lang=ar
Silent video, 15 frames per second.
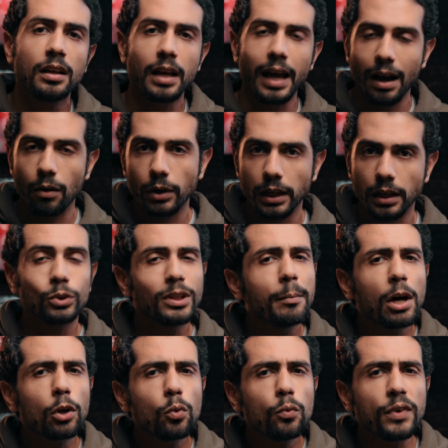حواليه وده
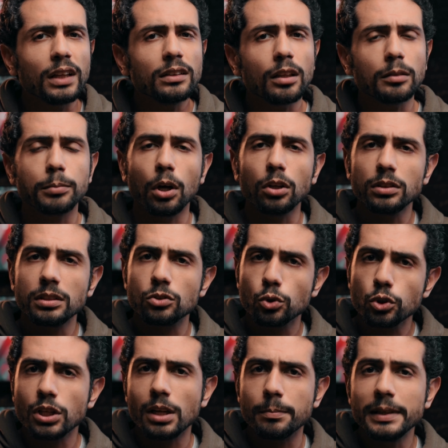معروف عن تطبيقات
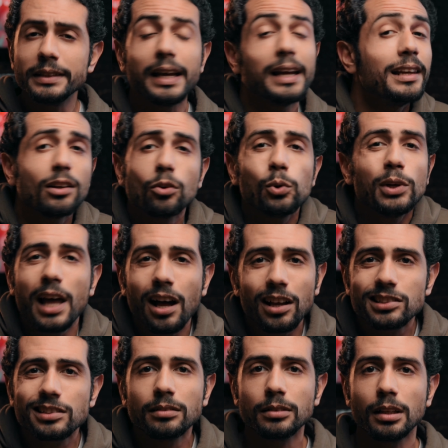السوشيال ميديا اللي كلها
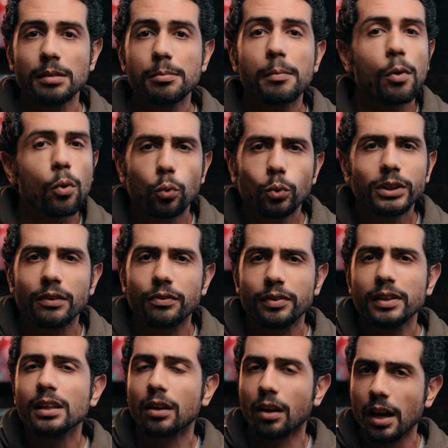اصلا تقريبا موجوده
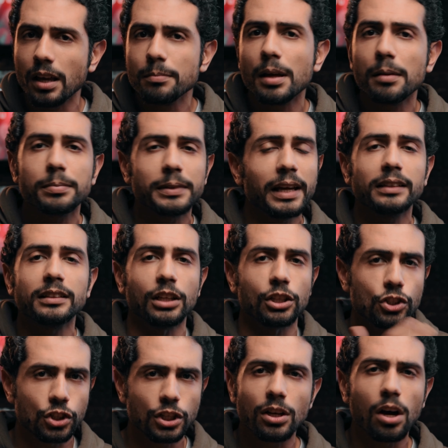في القائمه بتاعه ال
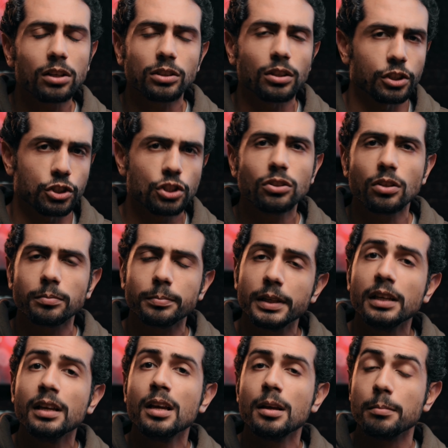20 اكتر 20
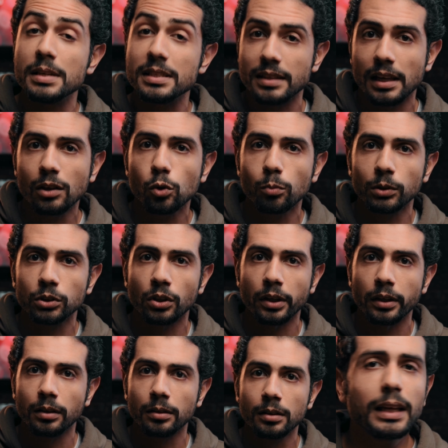تطبيق بيستهلكوا
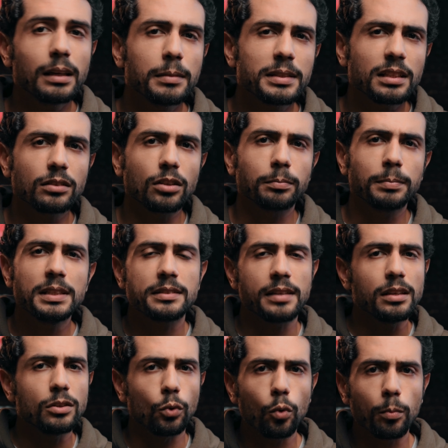البطاريه لكن مثلا تطبيق
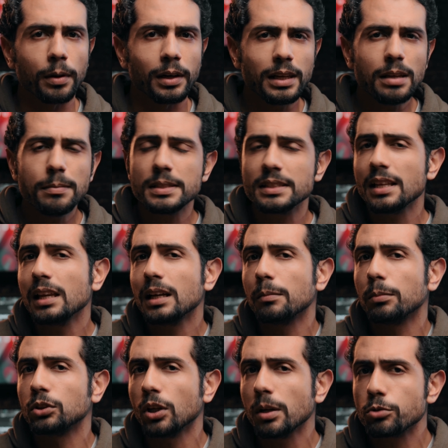زي اوبر ليه بيستهلك
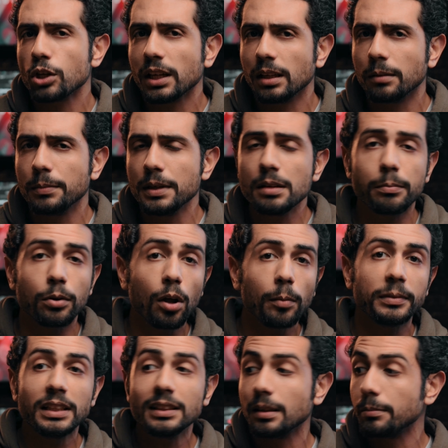البطاريه بشكل كبير برغم
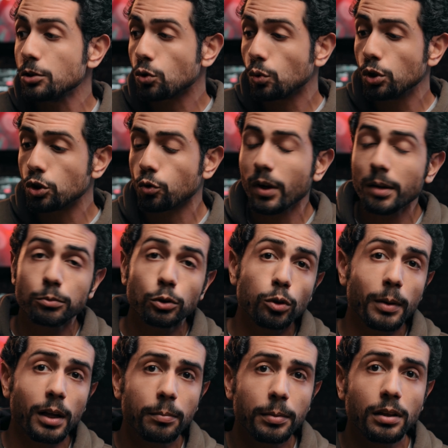ان انت مش كل شويه
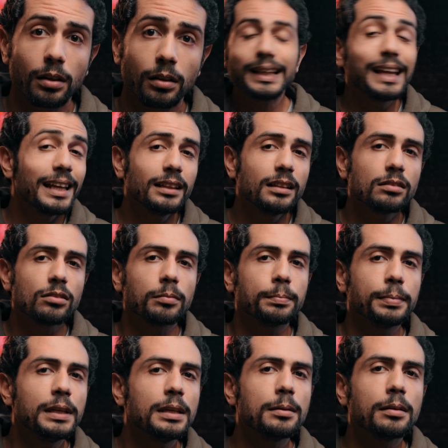بتطلب عربيه ده لان
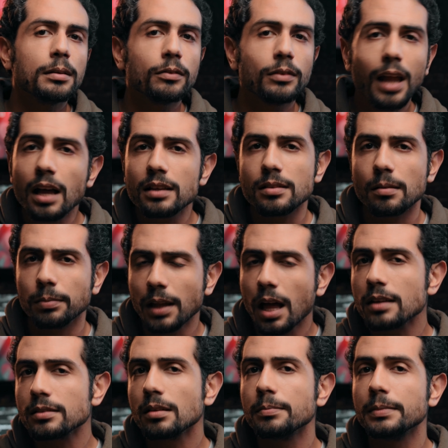التطبيق لحظه
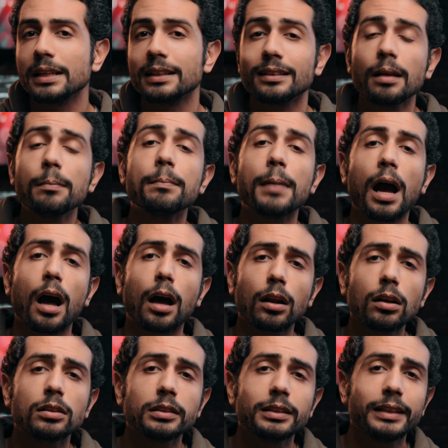بلحظه بيتتبع
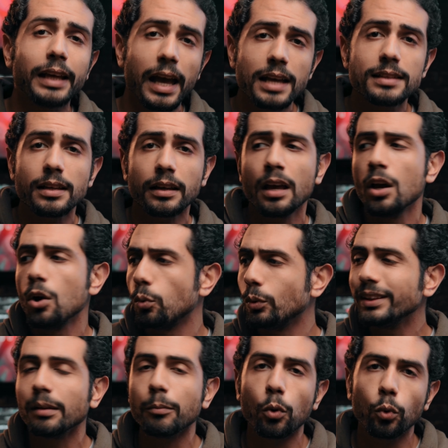حركه جهازك
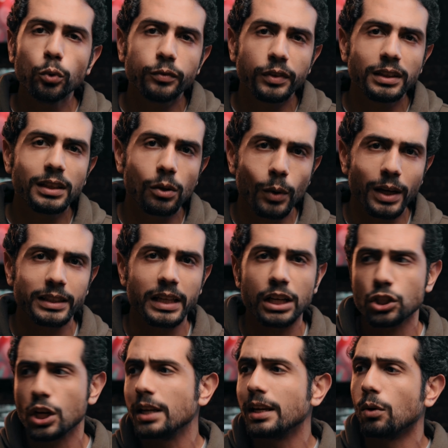وانت موجود فين دلوقتي
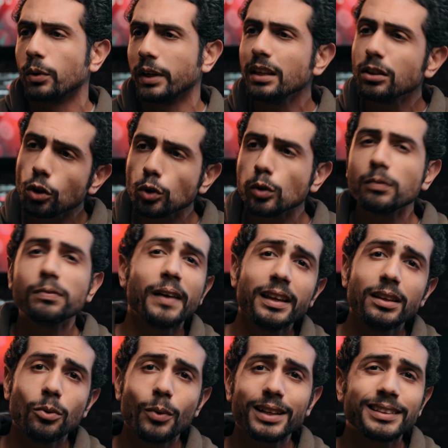عشان لو جيت تطلب في
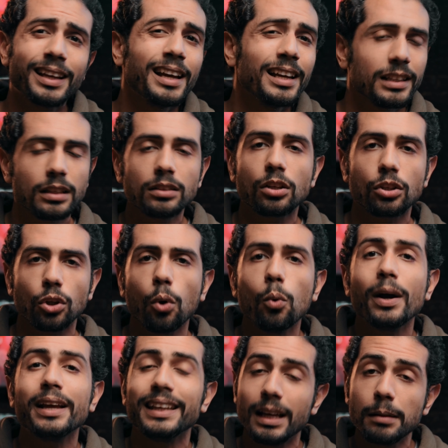اي وقت يقدر ان
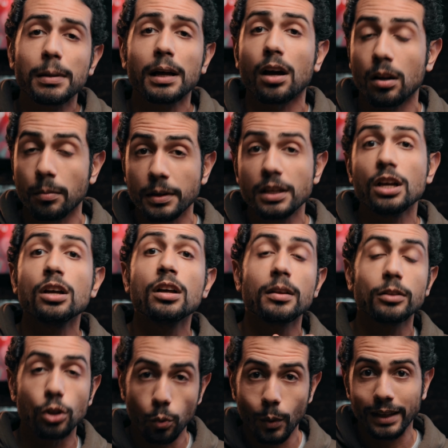هو يجيب لك عربيه
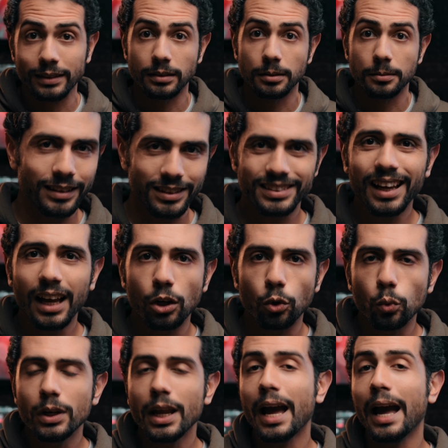دلوقتي النصيحه
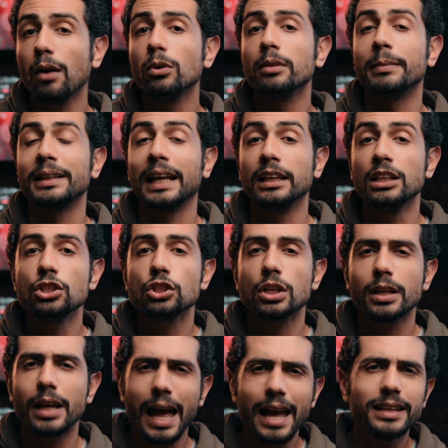الاولى حاول ما
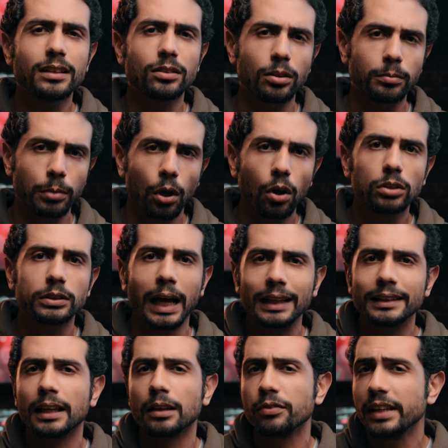تخليش اي تطبيقات
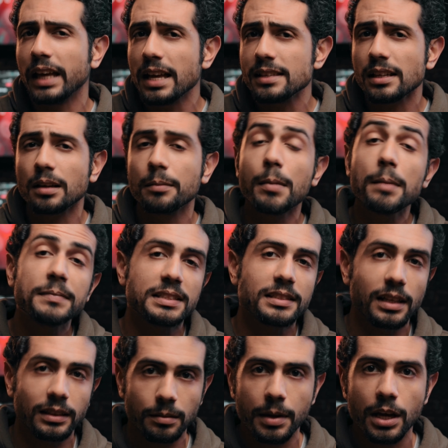عندك في جهازك ما
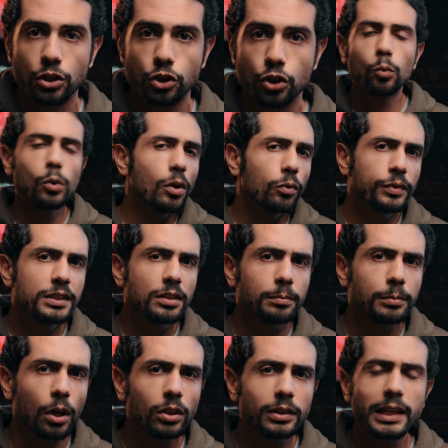بتستخدمهاش ولو في
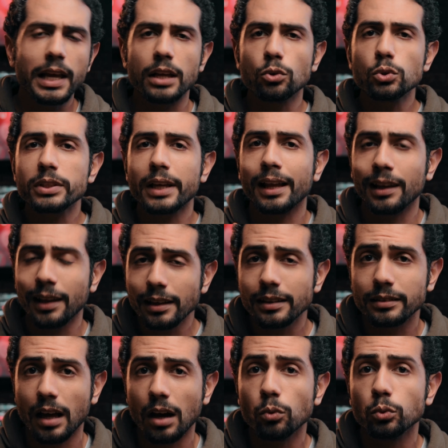تطبيقات ليها نسخه
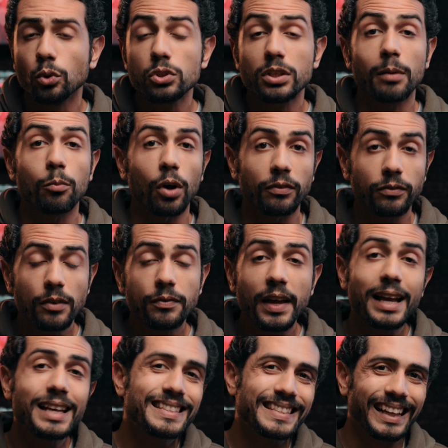لايت او نسخه مخففه
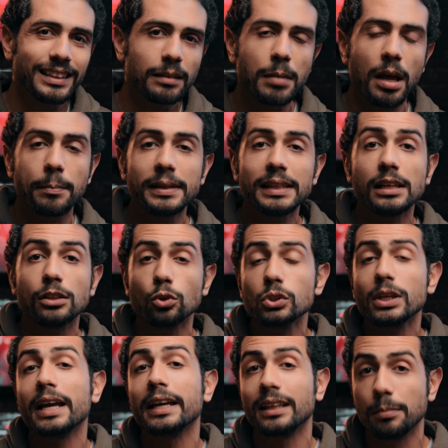استخدمها بدل
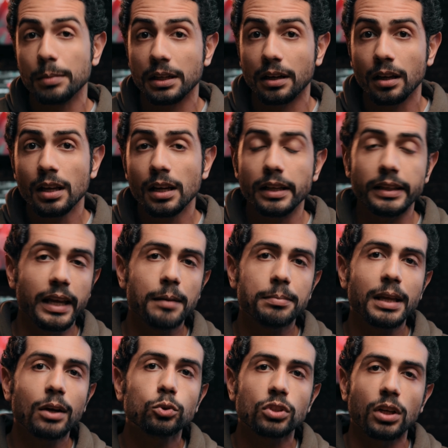النسخه الكبيره لان هي
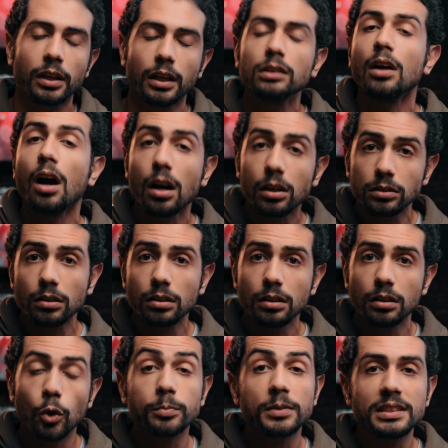بتاخد صلاحيات اكتر
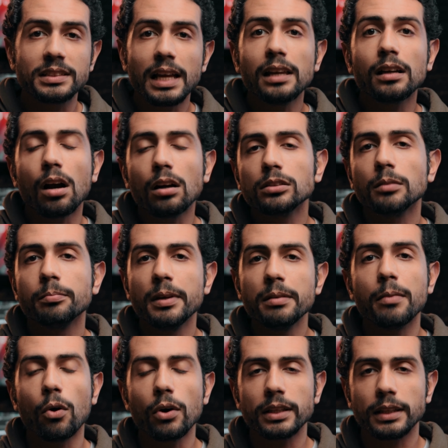وبتستهلك اكتر
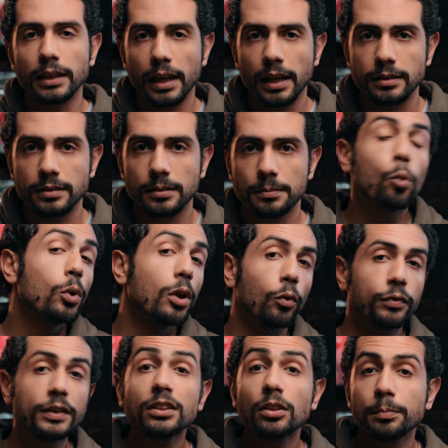من موارد الجهاز ولو
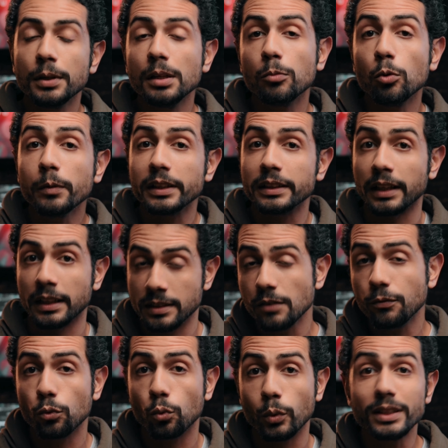في تطبيق ممكن
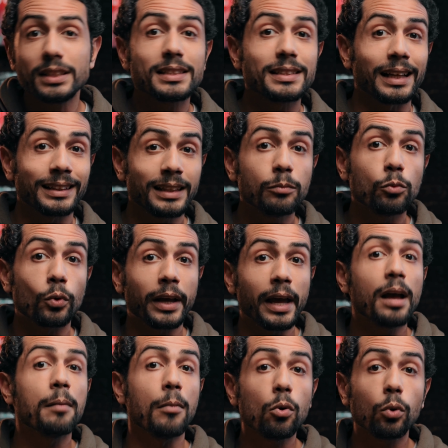تحذفه وتستخدمه
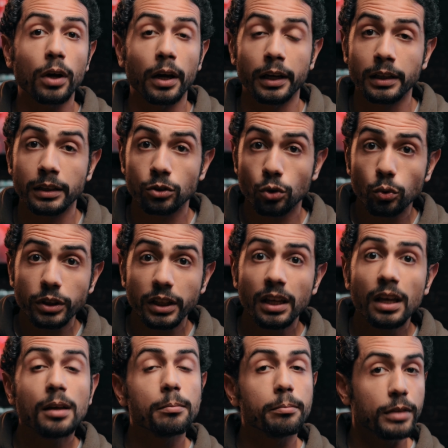كموقع الكتروني
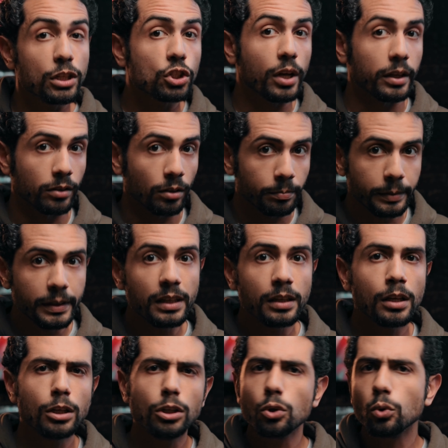مش كتطبيق
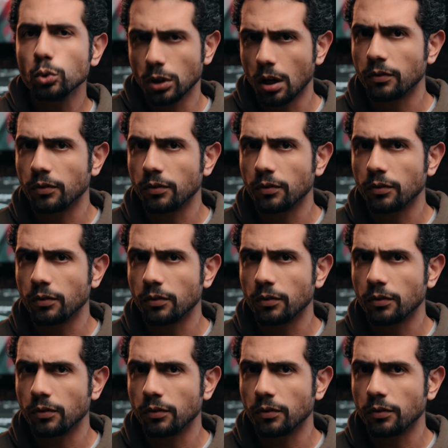يكون